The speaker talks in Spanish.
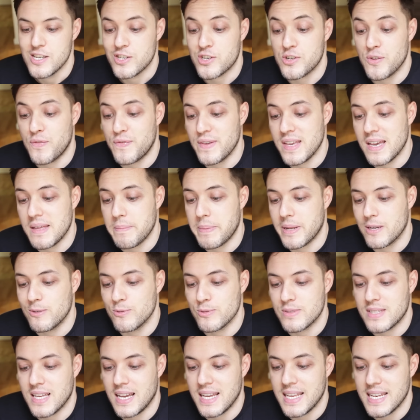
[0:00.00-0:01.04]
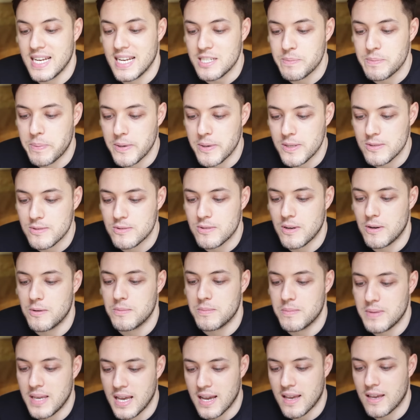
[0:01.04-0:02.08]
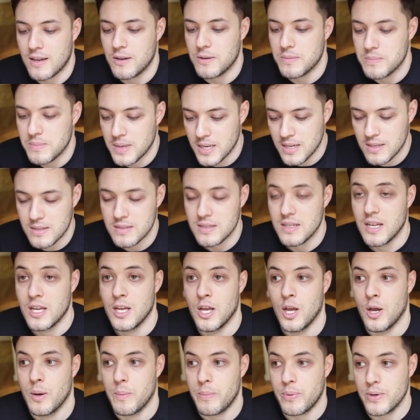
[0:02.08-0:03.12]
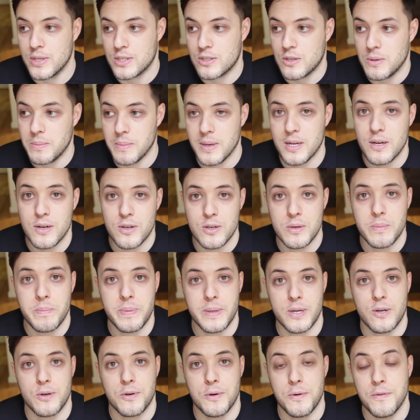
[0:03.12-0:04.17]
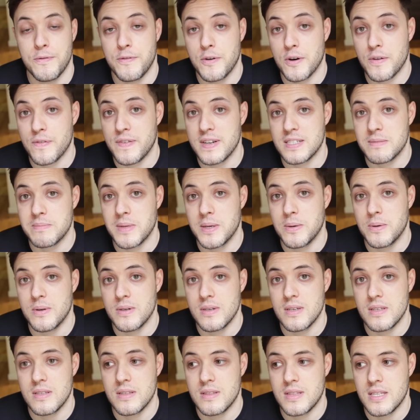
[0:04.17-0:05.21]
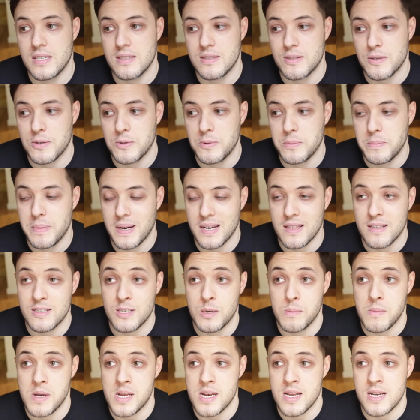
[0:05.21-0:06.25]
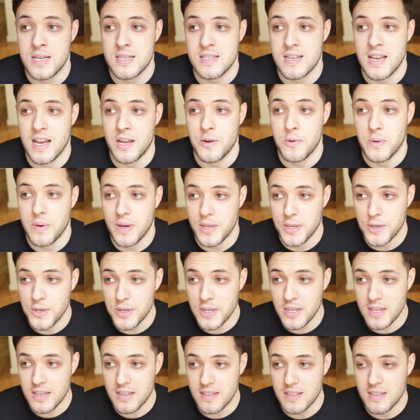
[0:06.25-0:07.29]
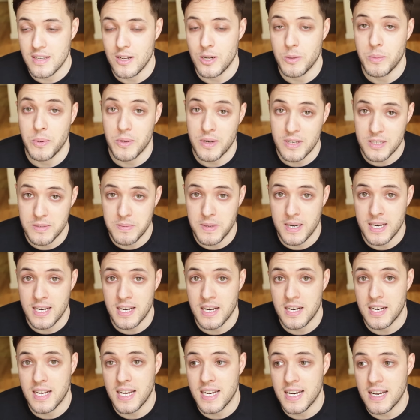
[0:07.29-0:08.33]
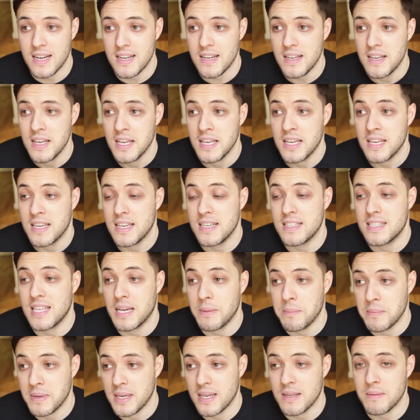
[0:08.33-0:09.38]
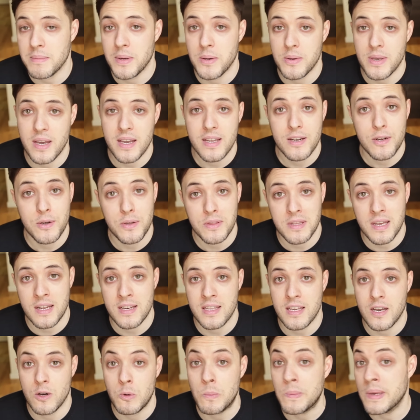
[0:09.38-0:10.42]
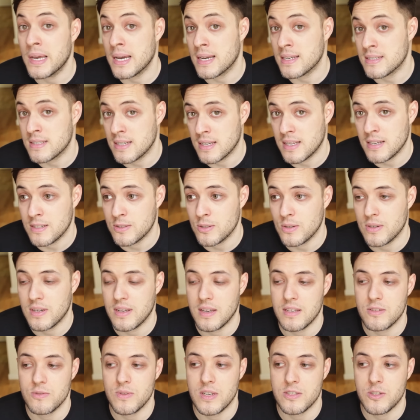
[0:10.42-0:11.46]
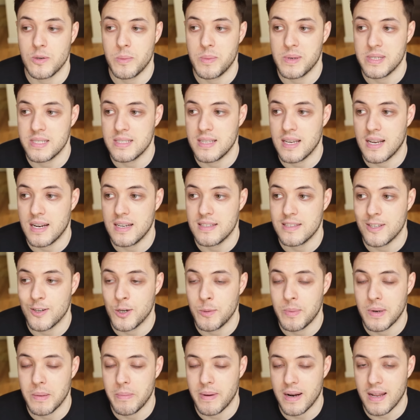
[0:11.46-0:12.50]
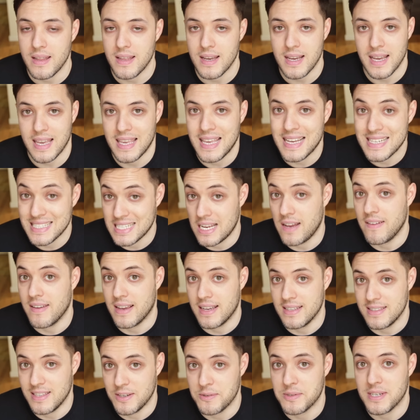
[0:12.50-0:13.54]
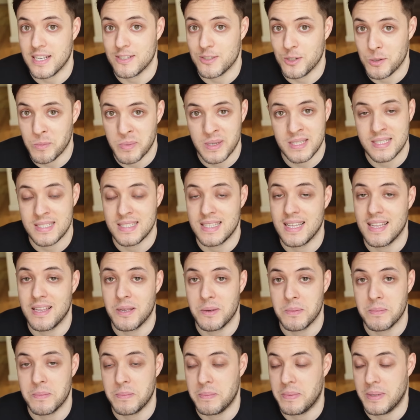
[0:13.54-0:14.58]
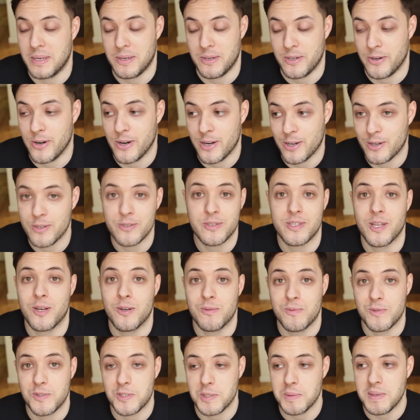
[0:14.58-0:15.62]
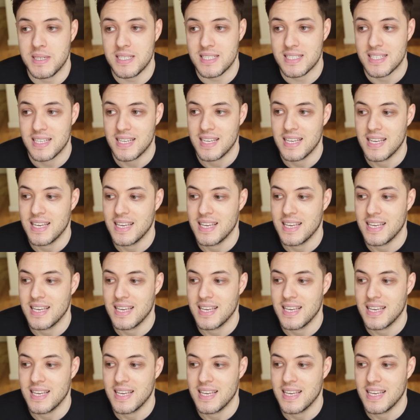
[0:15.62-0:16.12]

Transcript: Sofía pregunta, ¿irás pronto a un viaje con Melo? Pues con Velo no, pero con Forfas me voy dentro de un par de semanas a Nueva York y lo podréis ver en el canal. Y también me voy a ir con Dani a un viaje secreto que es una sorpresita que le tengo preparada, que ya sabe que tiene una sorpresita de... pero no le he contado mucho más.